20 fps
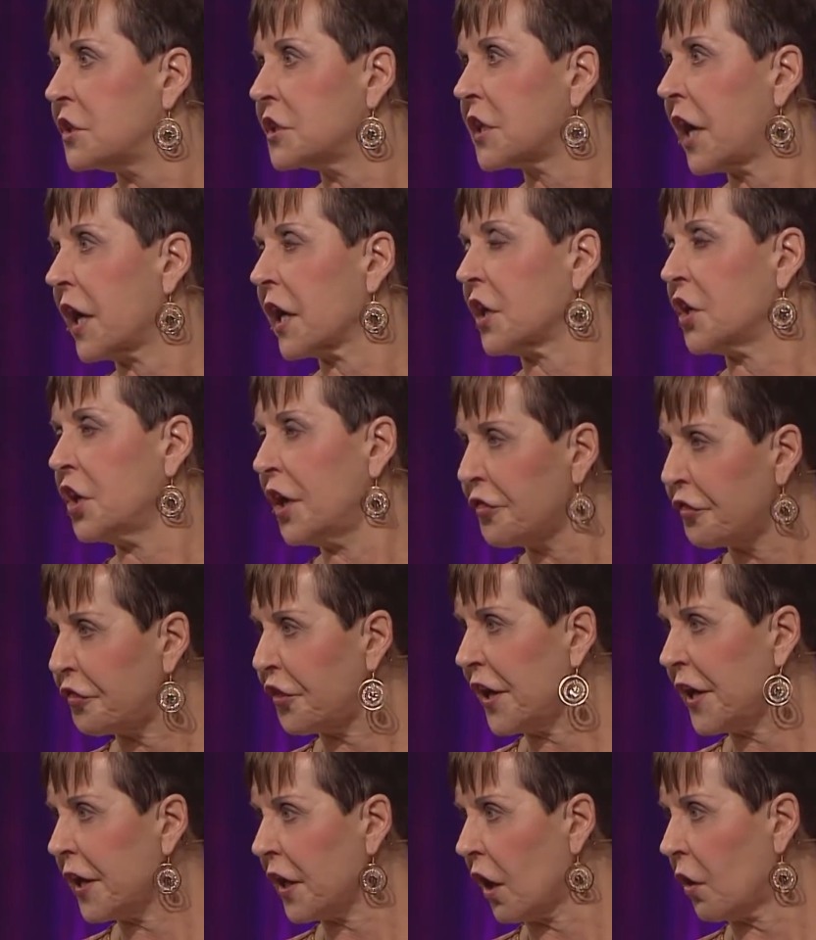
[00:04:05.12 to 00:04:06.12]
Çünkü
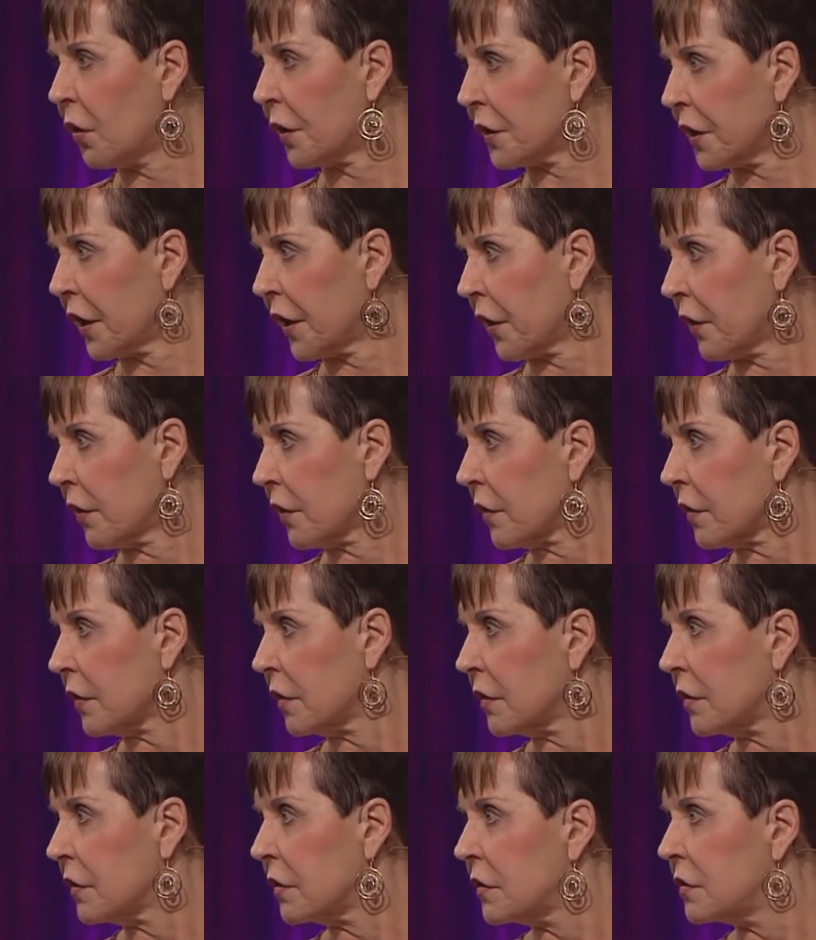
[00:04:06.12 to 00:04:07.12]
keyfi o kadar
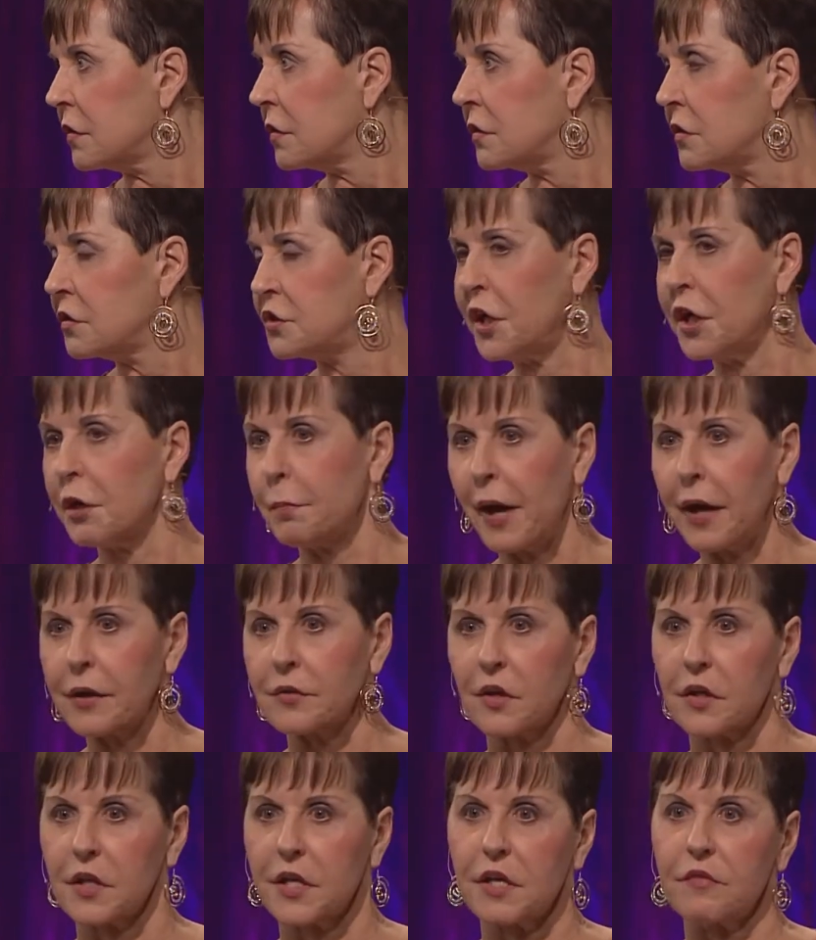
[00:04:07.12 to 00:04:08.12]
yerinde ki. Bunlar
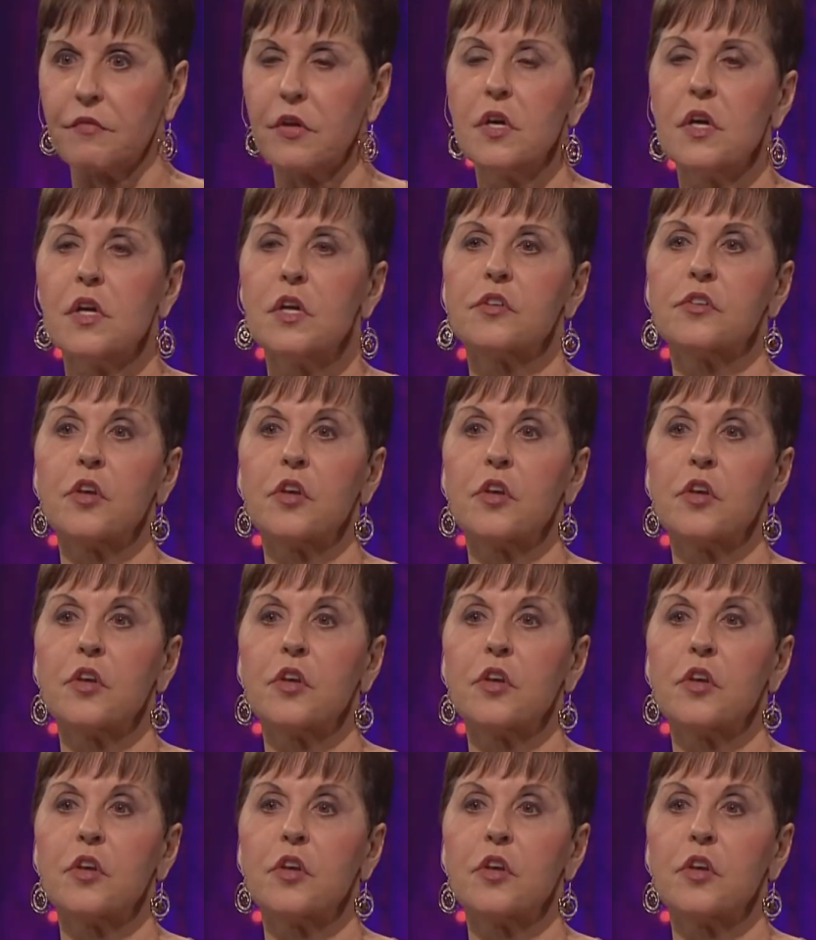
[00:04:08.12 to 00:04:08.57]
gerçek.